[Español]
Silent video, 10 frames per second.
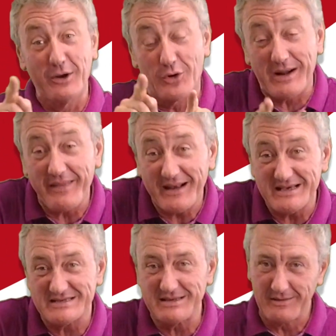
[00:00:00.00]
los
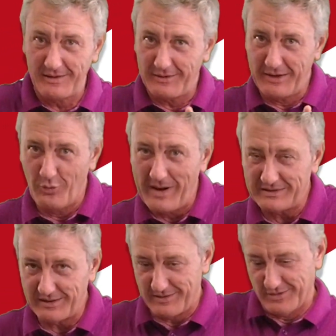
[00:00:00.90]
radares
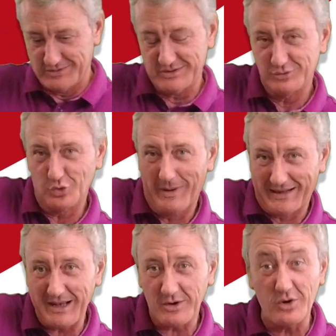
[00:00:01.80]
neumáticos,
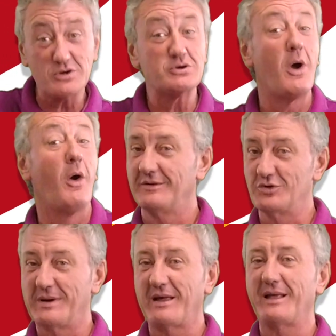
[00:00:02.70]
tubarracos,
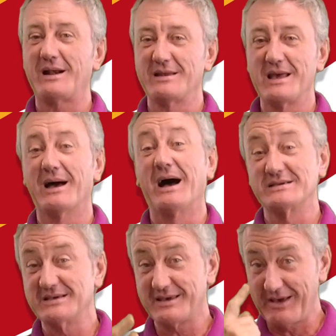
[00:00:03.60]
os van a dar leña.
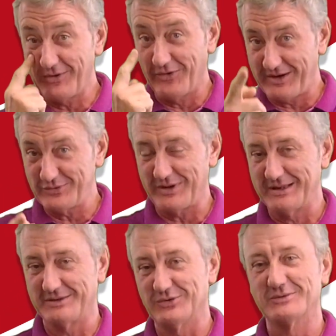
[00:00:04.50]
Así que ojito al
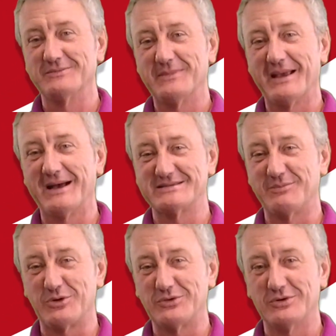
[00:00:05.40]
dato. Venga, hasta
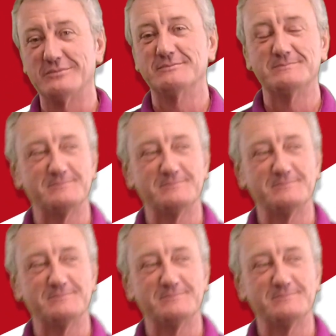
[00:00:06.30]
pronto.